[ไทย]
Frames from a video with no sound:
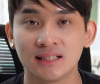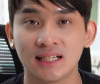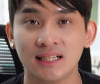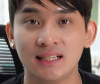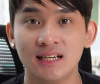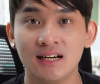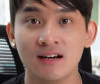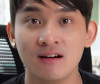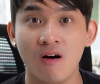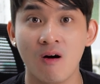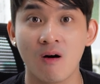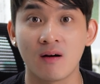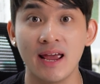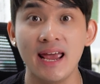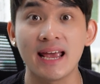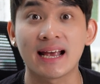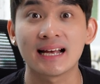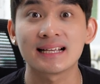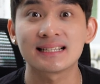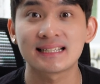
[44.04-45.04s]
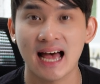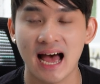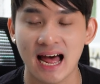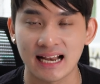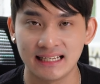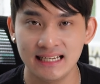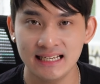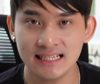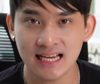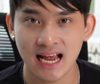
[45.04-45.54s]
อในเรื่องของเอกสาร
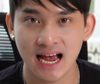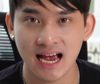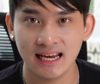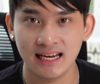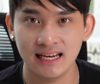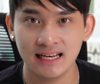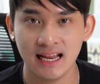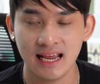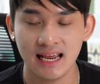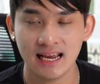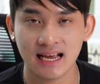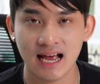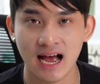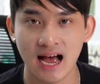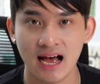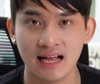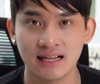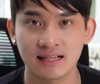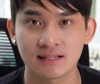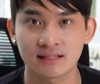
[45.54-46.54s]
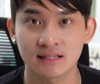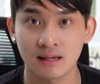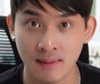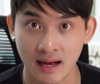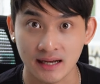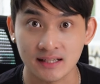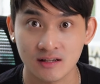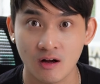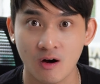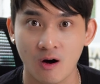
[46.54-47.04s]
ที่ใช้ในการส
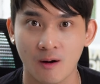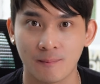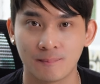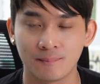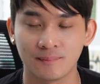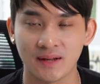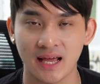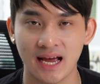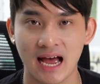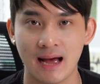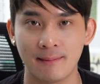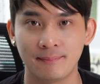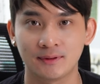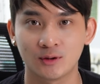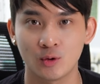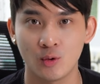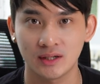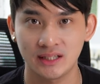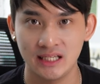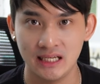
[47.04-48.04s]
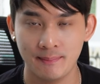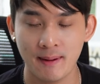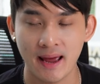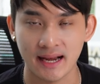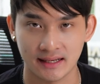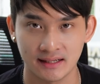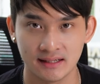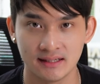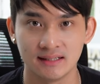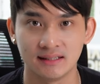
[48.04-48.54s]
มัครสอบนะครับตัว t p a
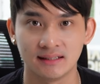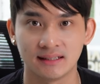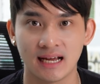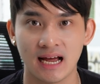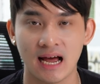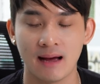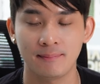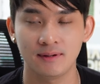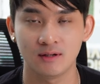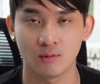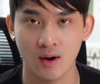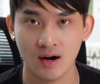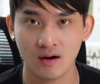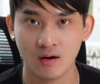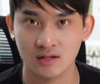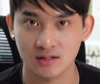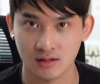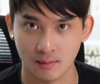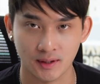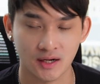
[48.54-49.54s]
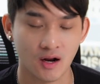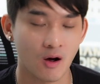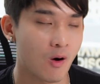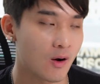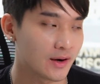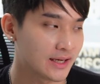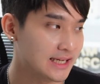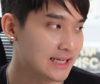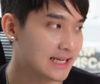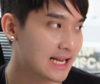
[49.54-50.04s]
t 1นะครับหรือว่ากสพท
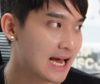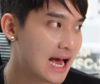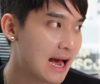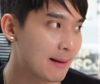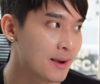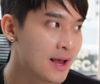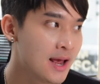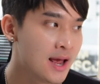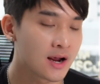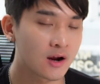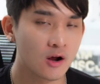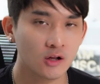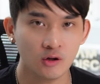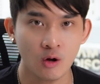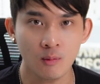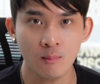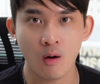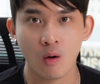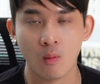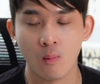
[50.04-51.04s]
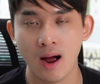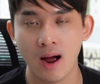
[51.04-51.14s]
นี้นะครับก็ต้องบอก